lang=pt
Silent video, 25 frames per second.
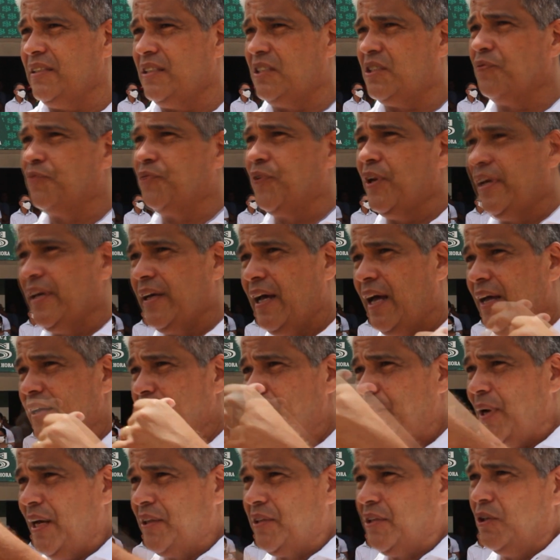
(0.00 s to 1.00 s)
de se filiar
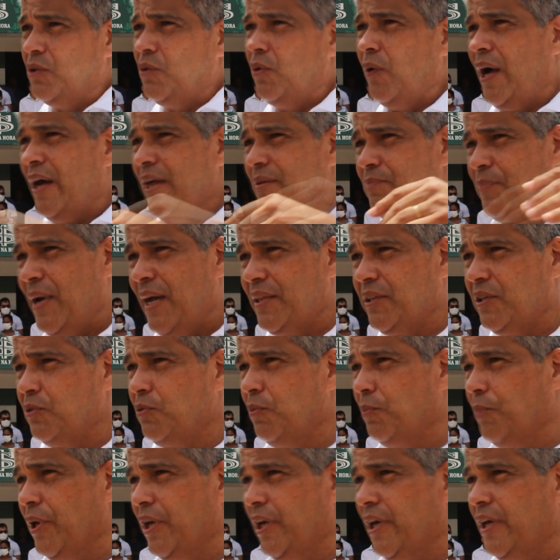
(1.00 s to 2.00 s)
em partido A, em
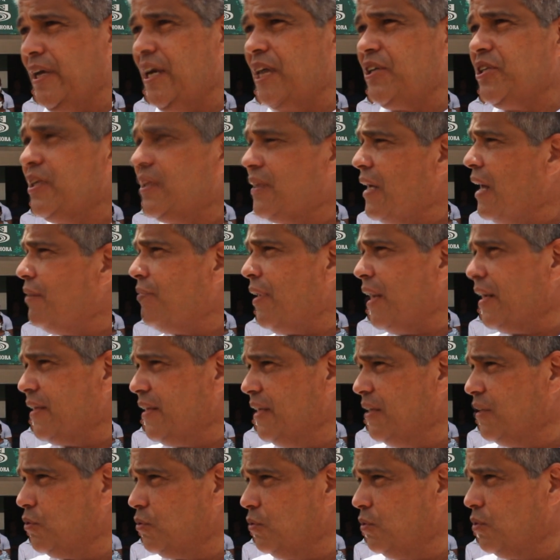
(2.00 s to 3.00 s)
partido B. E a gente está
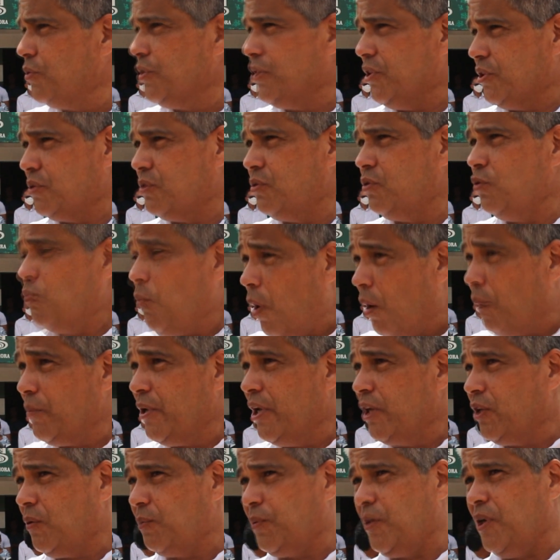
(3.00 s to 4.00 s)
avaliando tudo isso. No
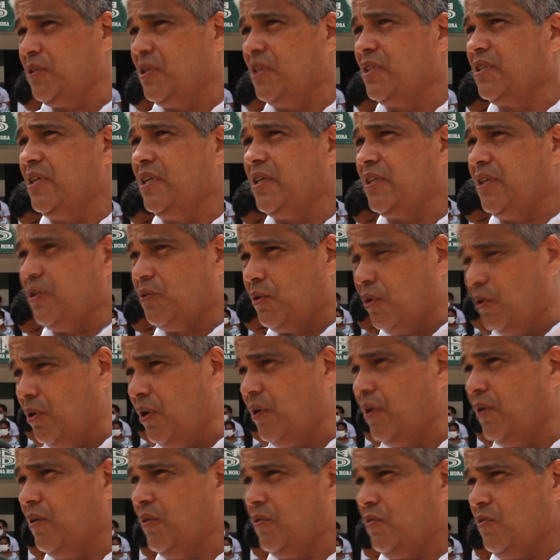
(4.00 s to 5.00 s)
momento eu posso dizer que
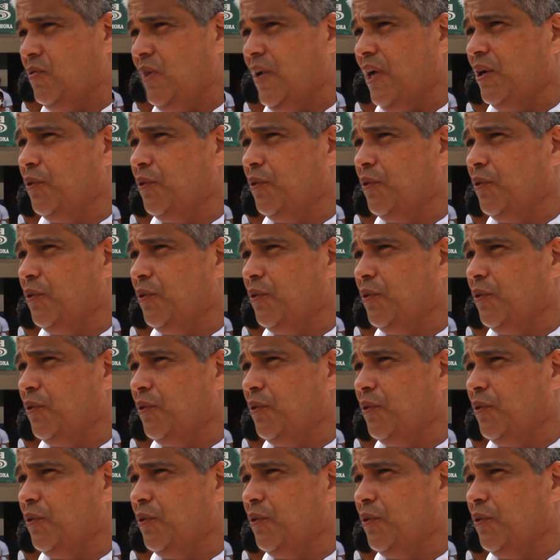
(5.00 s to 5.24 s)
estou com o